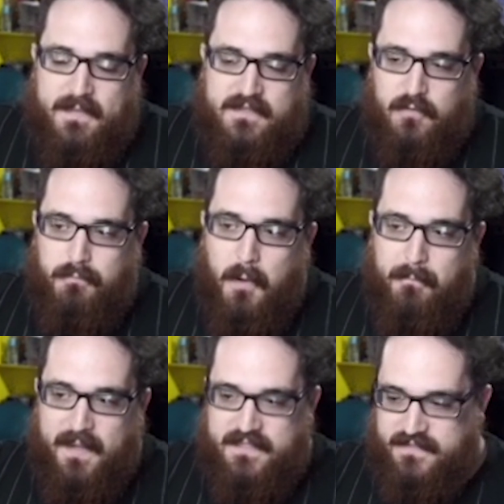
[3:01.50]
mette un po'
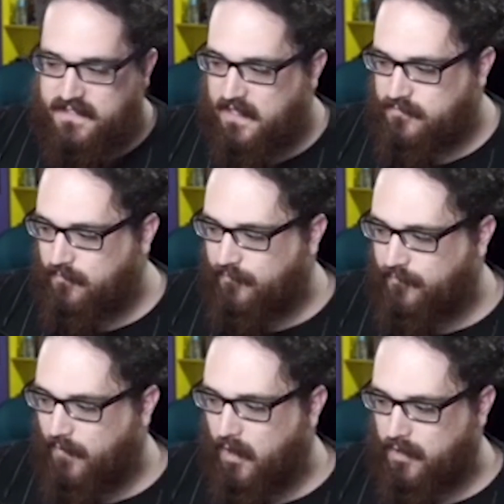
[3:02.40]
benzina sul
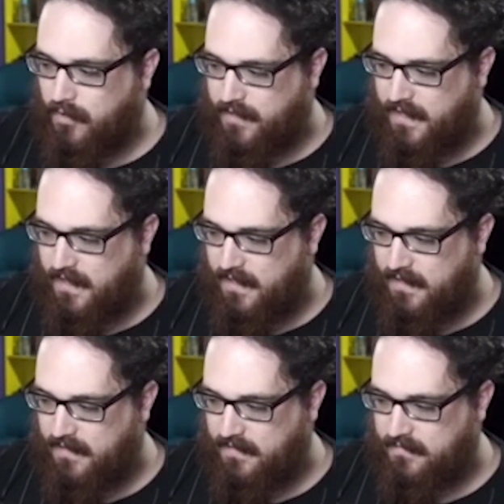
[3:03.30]
fuoco
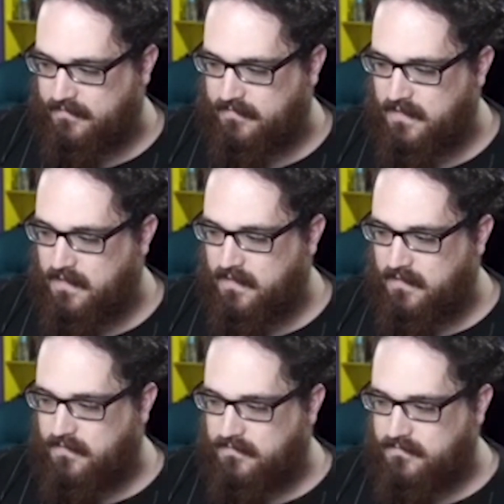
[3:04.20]
che
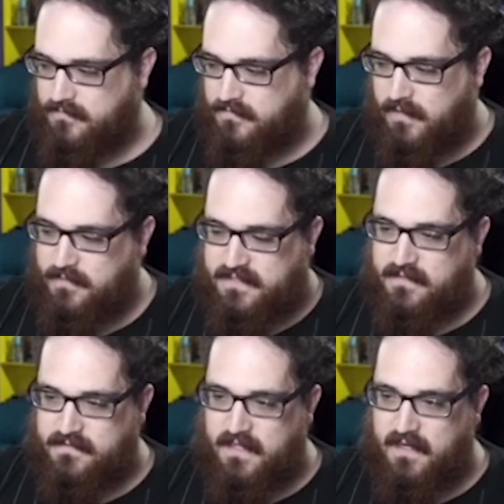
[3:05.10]

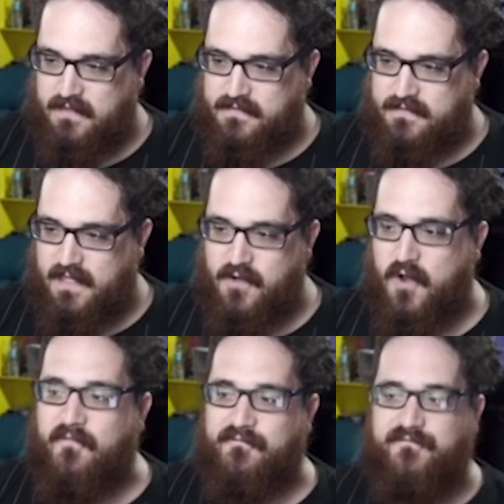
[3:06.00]
del, del,
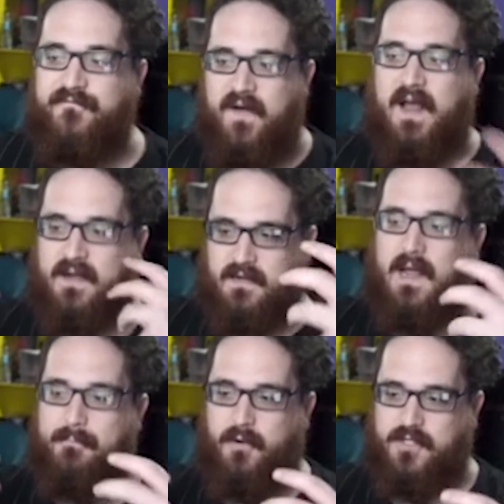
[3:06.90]
non far
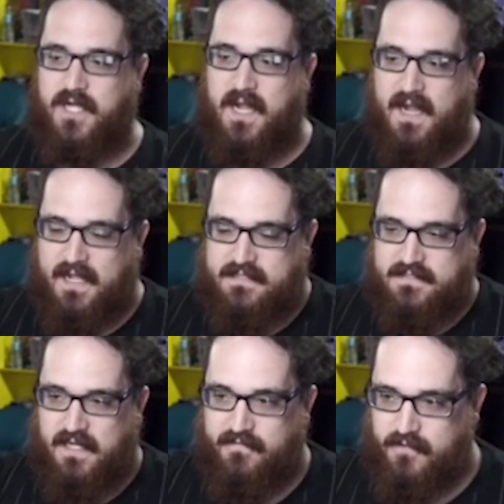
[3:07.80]
approcciare
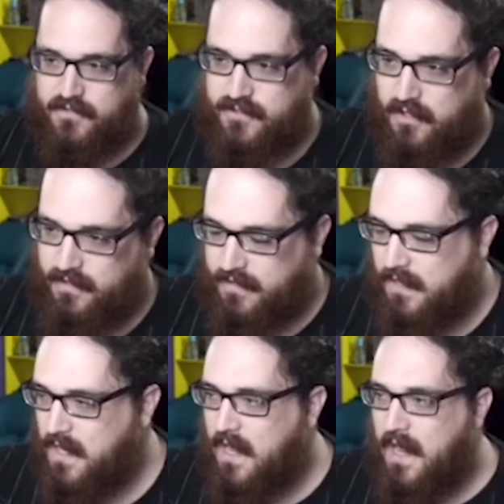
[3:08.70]
ragazze ai videogiochi.
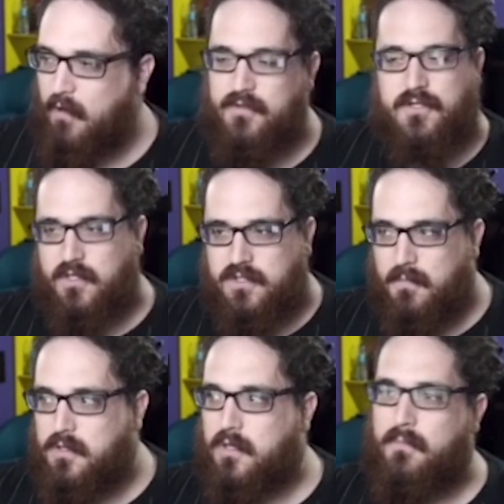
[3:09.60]
È un discorso
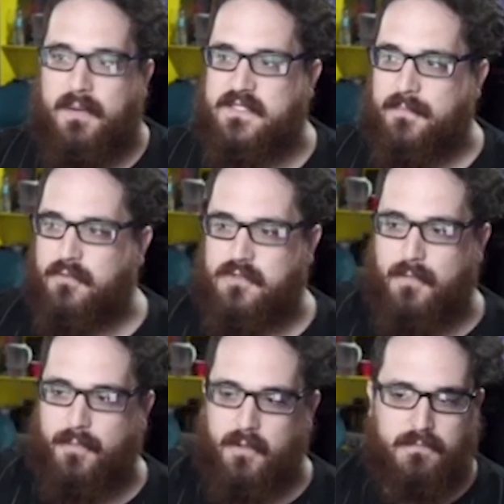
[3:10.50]
molto complesso e
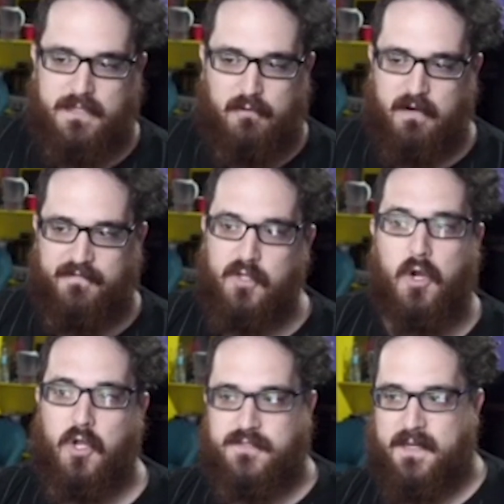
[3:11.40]
purtroppo in quel video
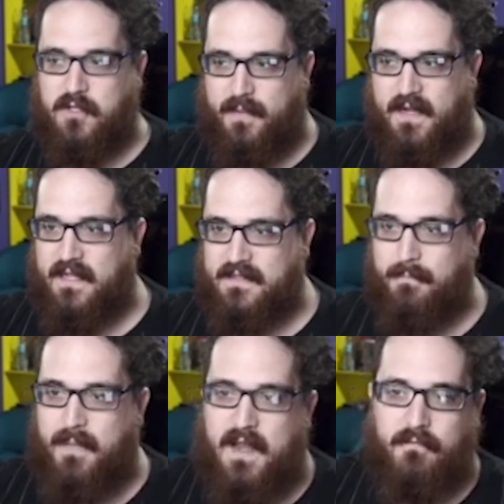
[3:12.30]
non l'ho spiegato per niente
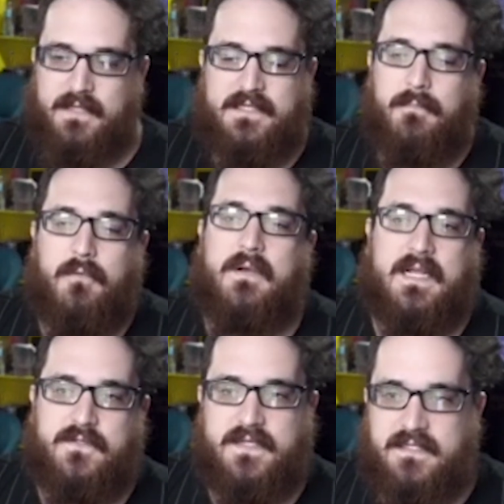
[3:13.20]
bene, quindi sembra un
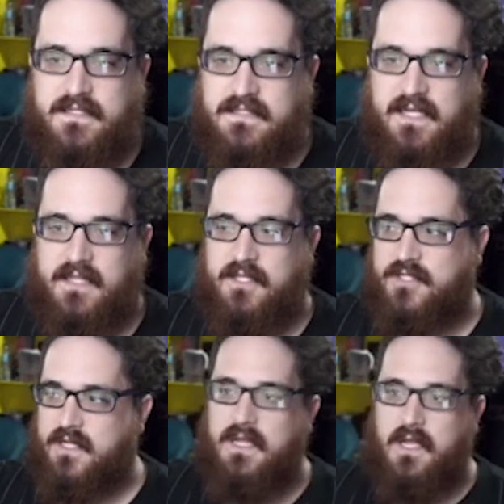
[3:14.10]
cazzo di sessista che
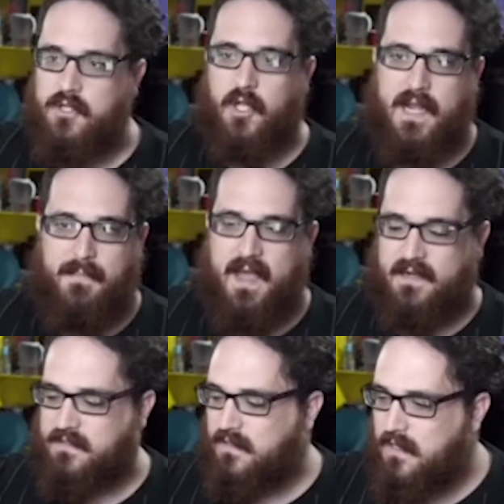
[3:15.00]
dice donne
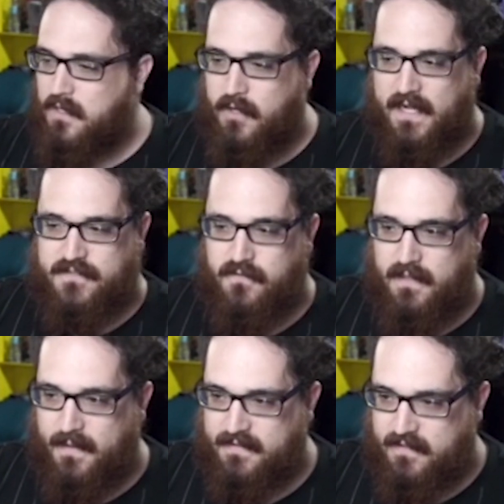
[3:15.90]
merda. Non è
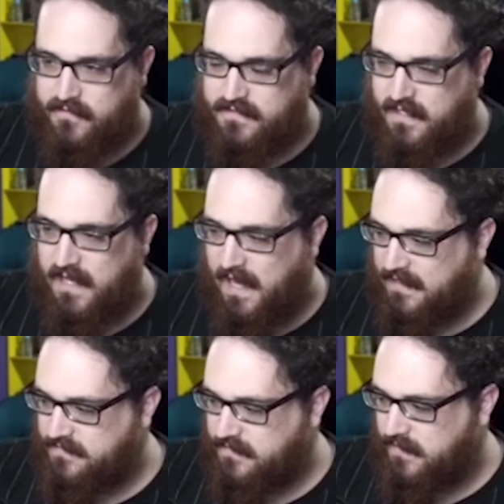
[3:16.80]
assolutamente così,
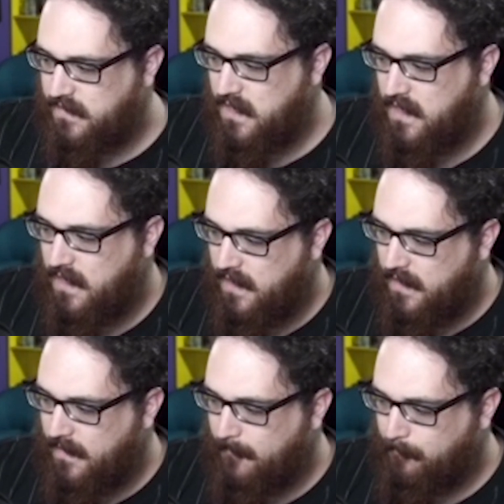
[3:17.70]
anzi,
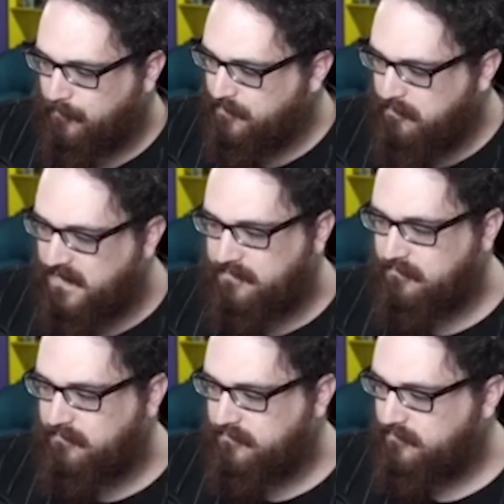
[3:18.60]
ehm,
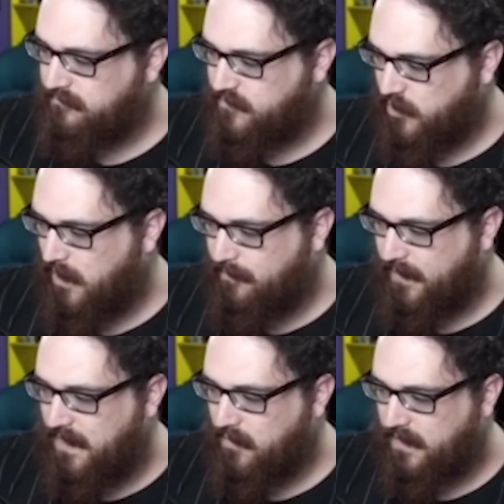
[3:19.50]
mi, sono il
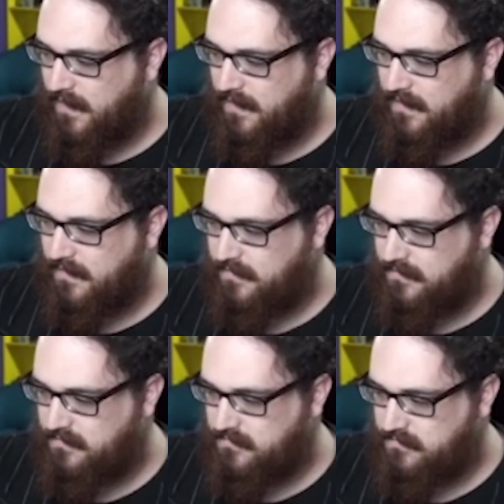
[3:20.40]
primo
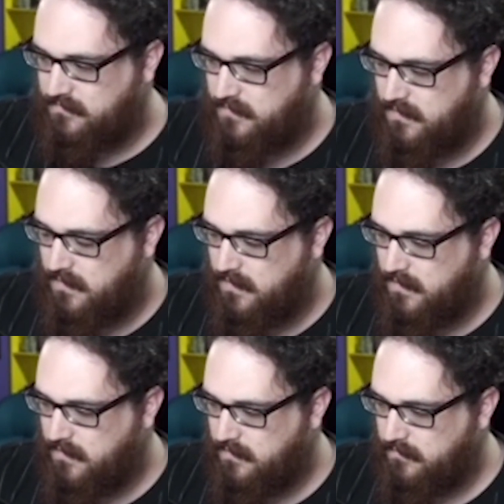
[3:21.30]
che
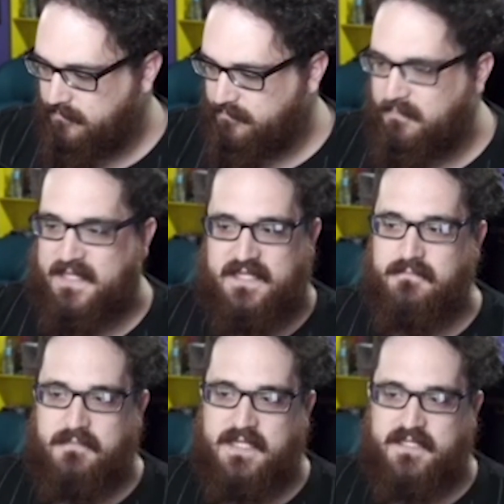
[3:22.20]
mi,
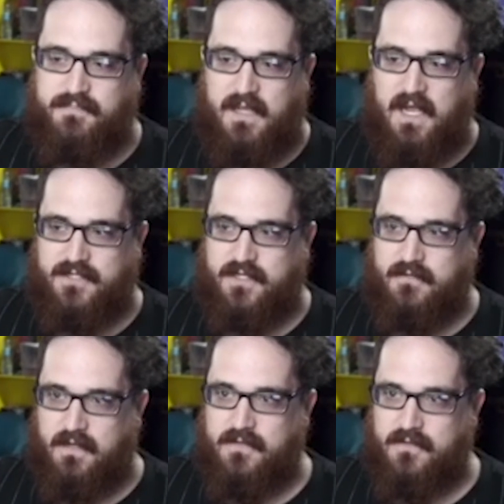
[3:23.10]
mi, dispiace
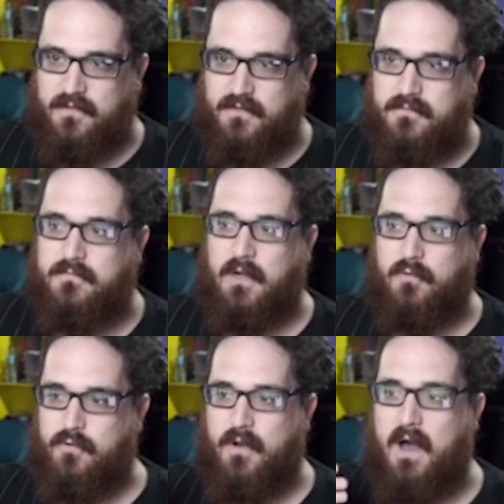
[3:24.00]
quando
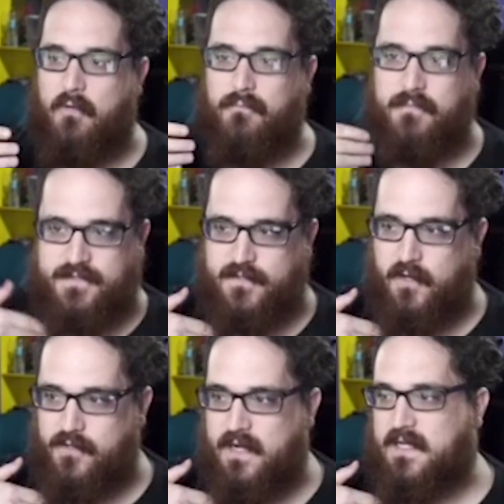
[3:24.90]
qualcuno ha un
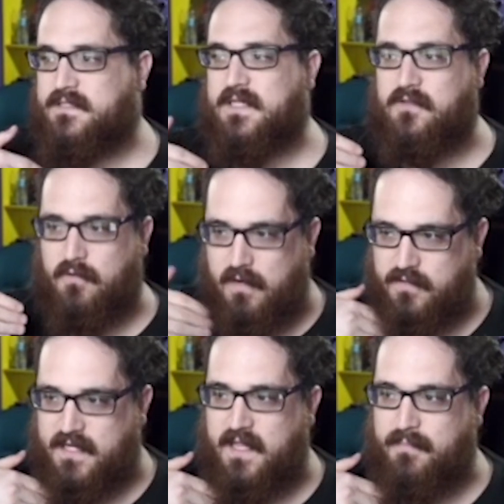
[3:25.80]
sogno nel cassetto e
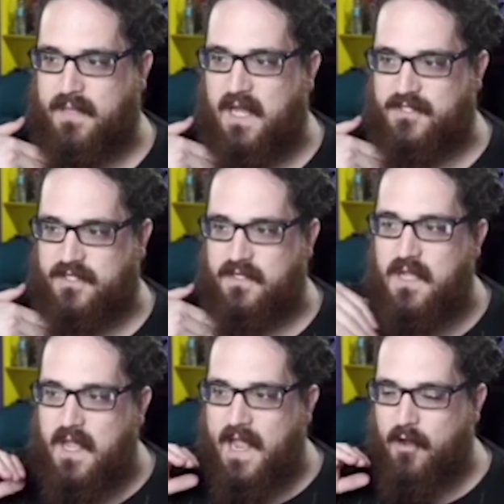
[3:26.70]
qualcosa che gli piace
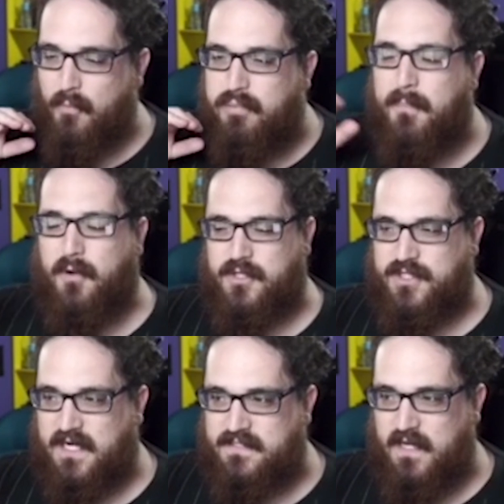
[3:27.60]
e non può
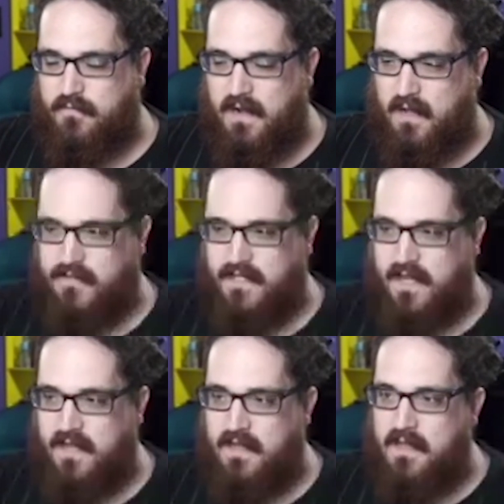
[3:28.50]
approcciarsi a quella cosa
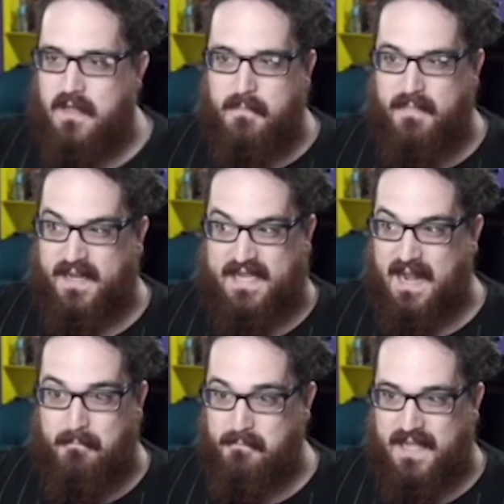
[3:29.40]
là perché
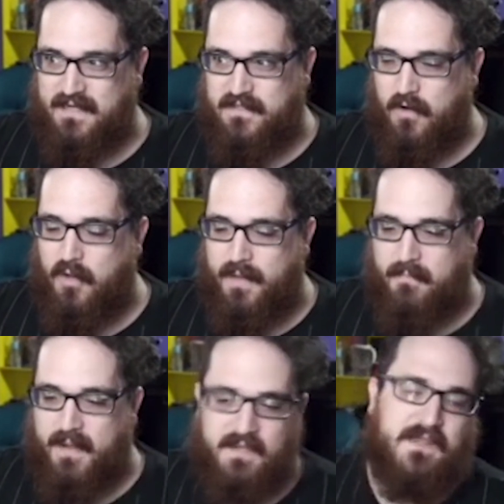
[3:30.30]
l'ambiente non lo
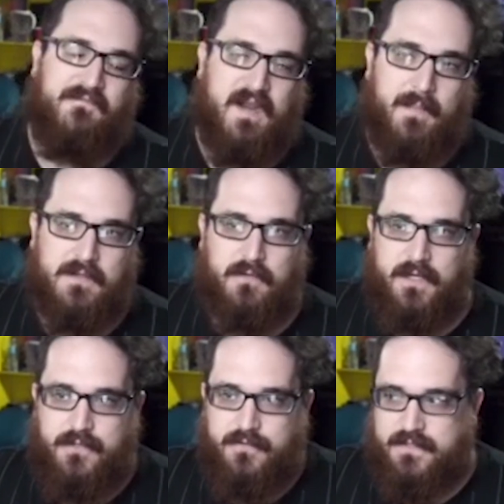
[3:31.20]
permette. È veramente
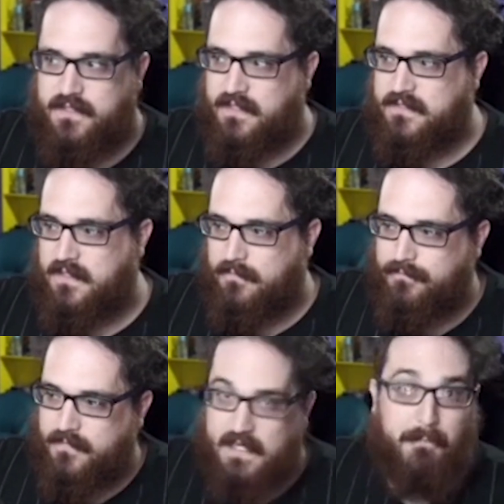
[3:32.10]
un'ingiustizia.
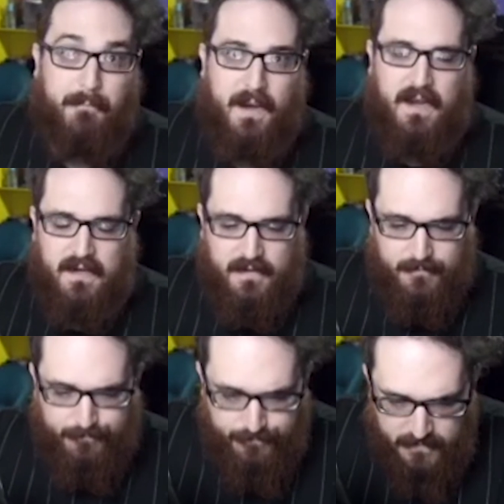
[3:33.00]
Che palle,
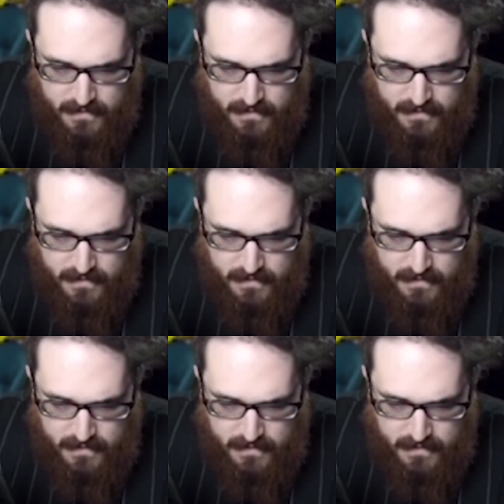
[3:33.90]
eh?